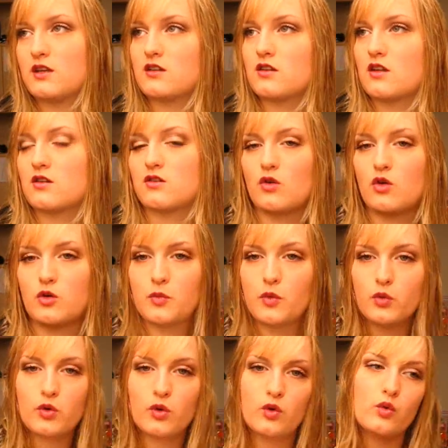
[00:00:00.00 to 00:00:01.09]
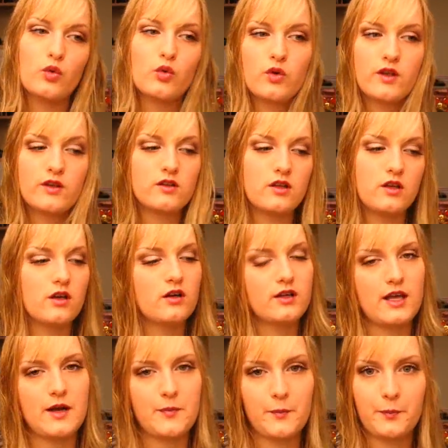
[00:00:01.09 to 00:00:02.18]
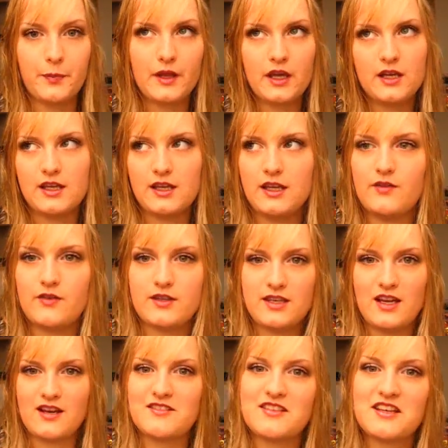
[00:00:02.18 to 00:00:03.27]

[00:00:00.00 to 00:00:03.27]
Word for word: dass das euch berührt und dass ihr, ja, Ihr wisst ja,